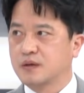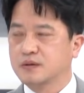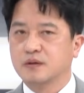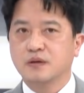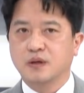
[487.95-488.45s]

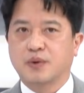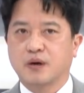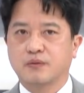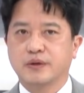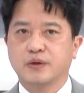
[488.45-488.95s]
네. 그렇게
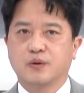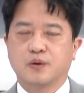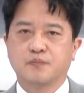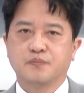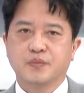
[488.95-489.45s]
봐요.
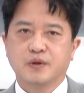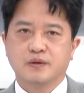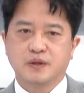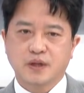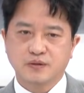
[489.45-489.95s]
그리고
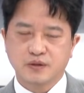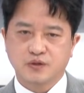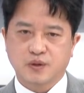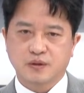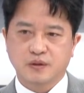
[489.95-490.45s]
2차
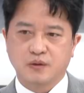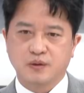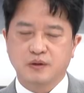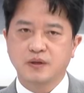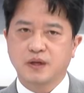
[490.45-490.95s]
전지주 같은
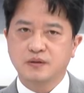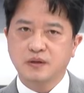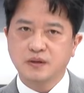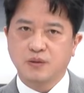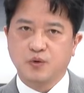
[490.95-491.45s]
경우는 그냥
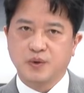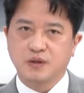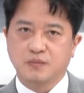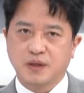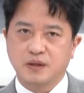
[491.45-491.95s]
성장
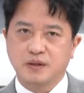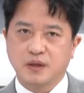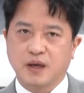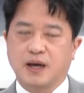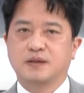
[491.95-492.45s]
모멘텀만 있는
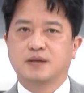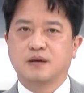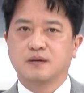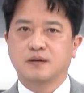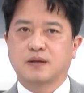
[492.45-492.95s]
게
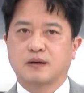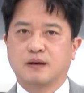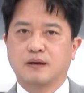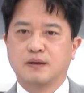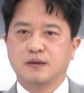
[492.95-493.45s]
아니라
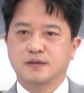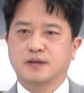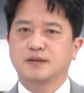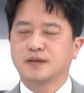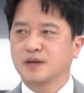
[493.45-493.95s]
거기다가
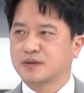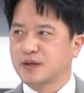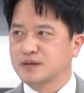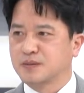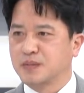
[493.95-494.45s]
실적이 되지
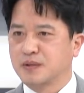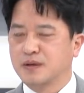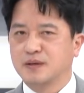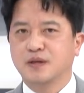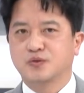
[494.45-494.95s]
않습니까?
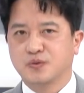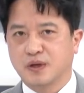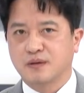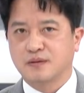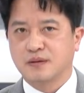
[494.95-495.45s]
이게 그렇죠.
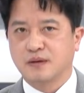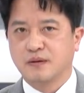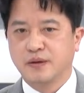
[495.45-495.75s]
중요하거든요.